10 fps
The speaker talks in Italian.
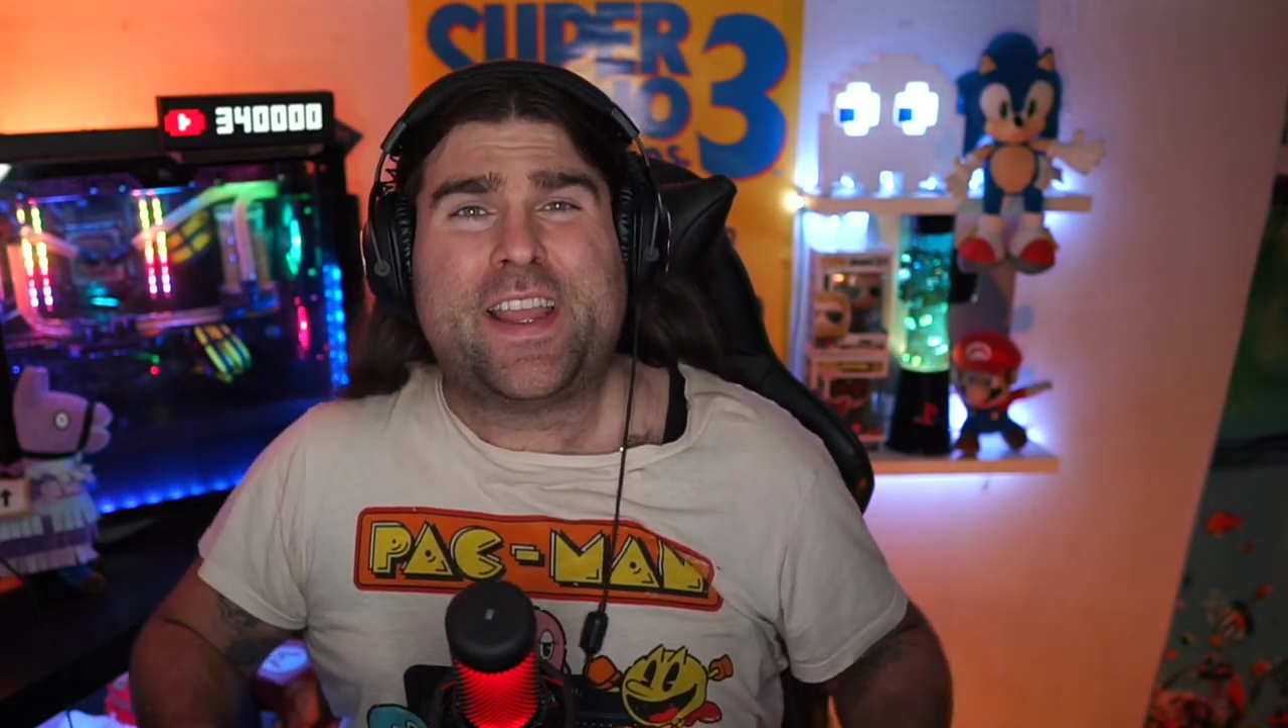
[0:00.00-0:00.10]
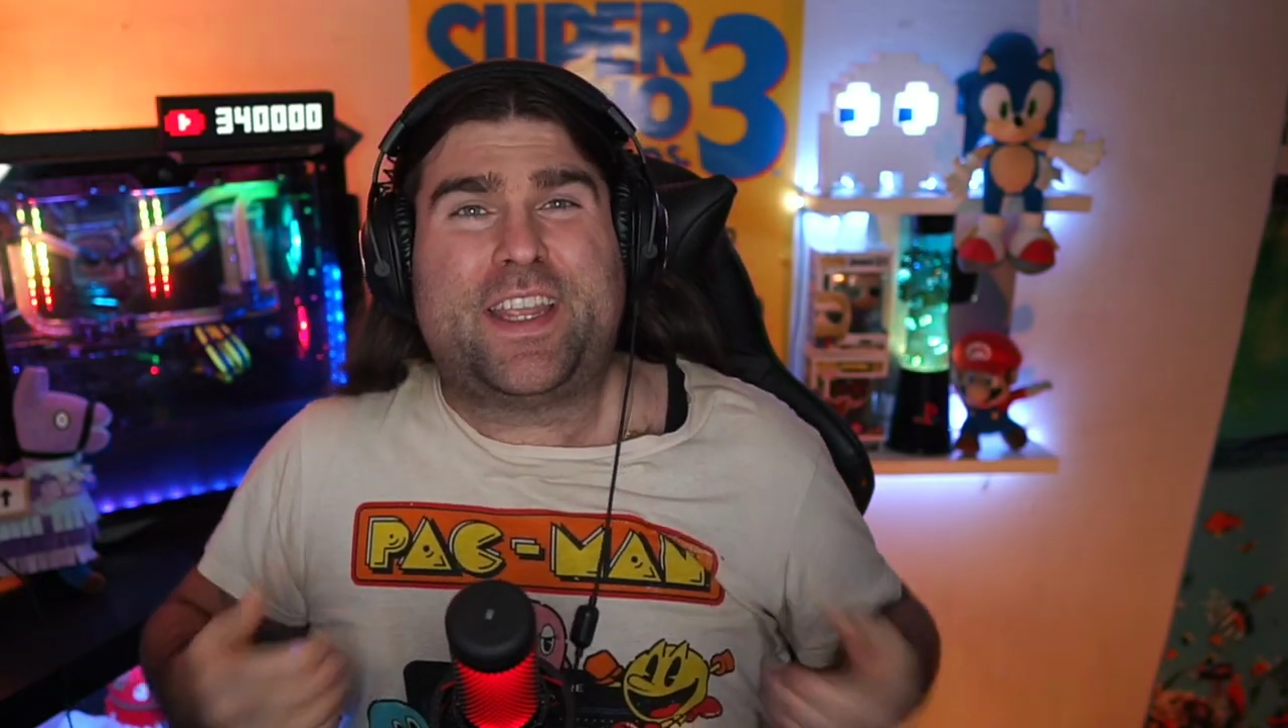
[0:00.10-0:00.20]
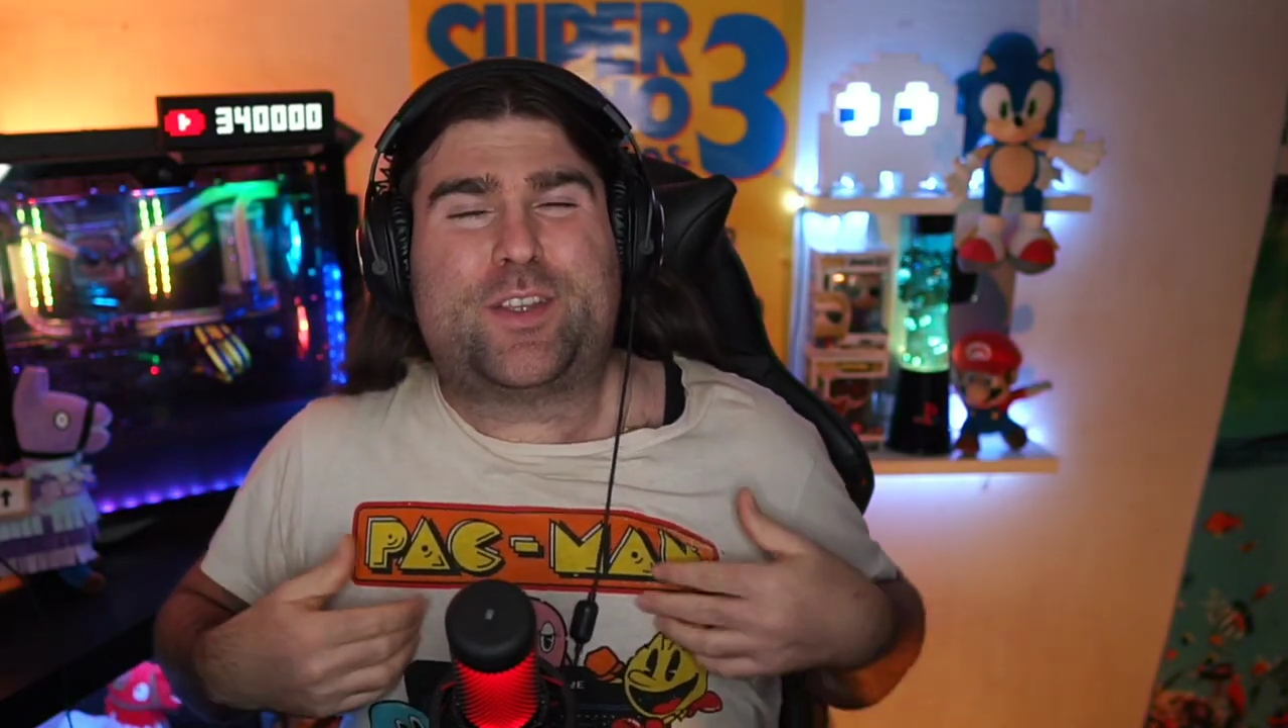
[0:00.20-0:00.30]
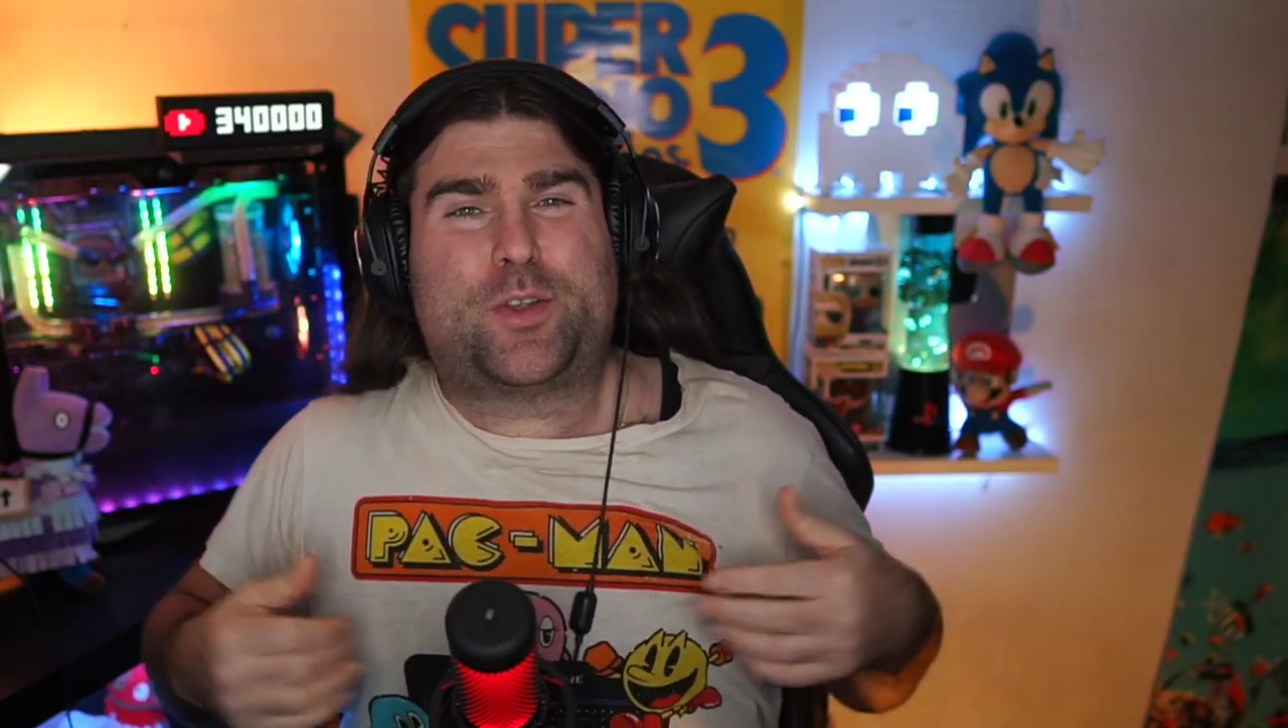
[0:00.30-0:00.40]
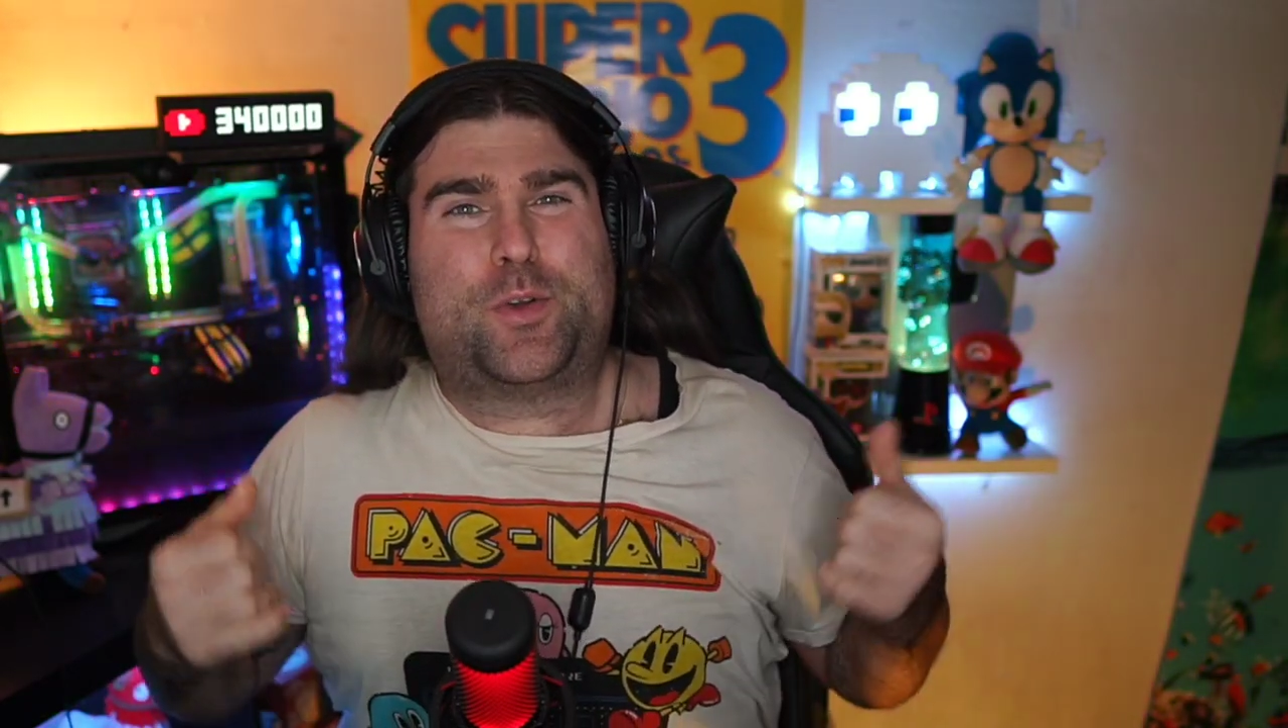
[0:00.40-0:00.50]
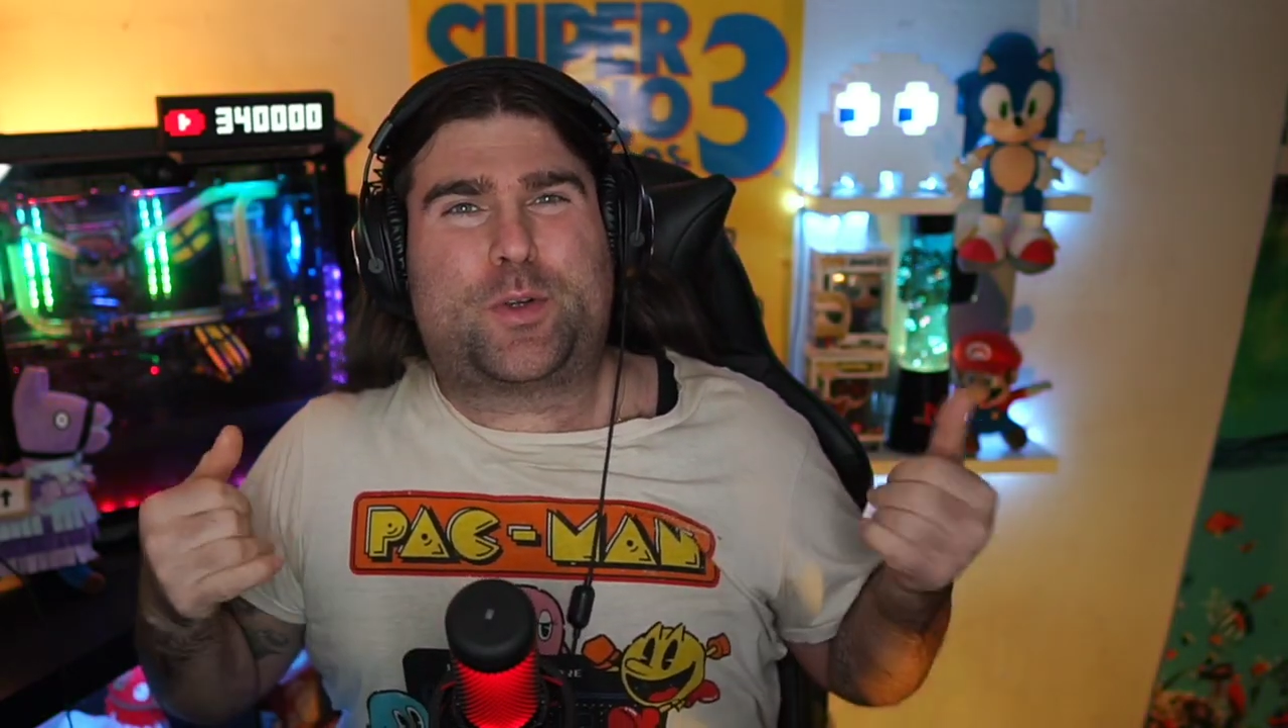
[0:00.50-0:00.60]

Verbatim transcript: Io sono